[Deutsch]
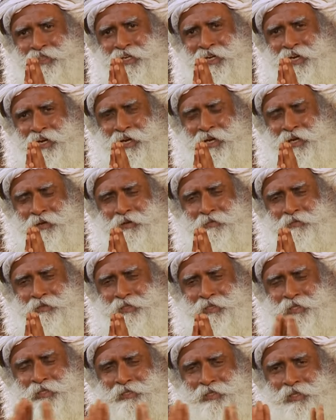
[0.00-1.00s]
ich habe
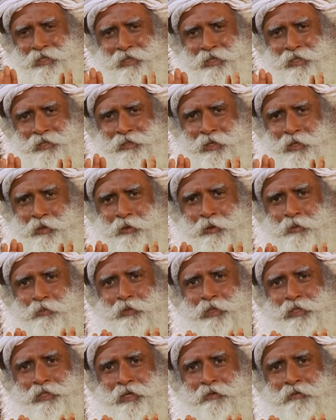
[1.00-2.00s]
solche Dinge nie gesagt.
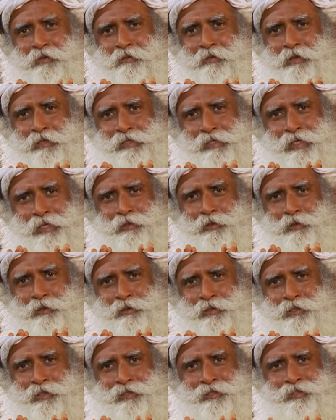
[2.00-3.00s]
Ich weiß nicht, wer
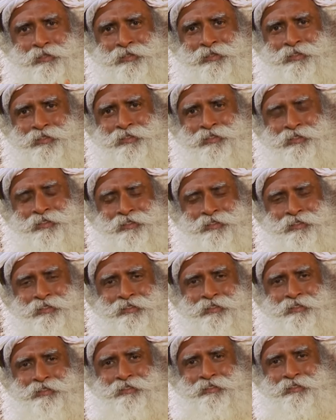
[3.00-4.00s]
alles solche Dinge gesagt
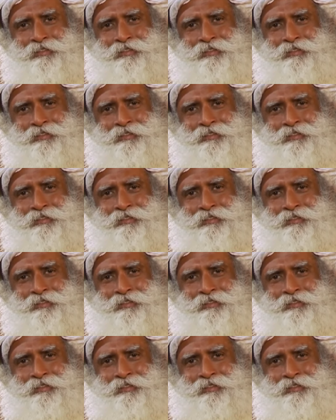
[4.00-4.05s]
hat.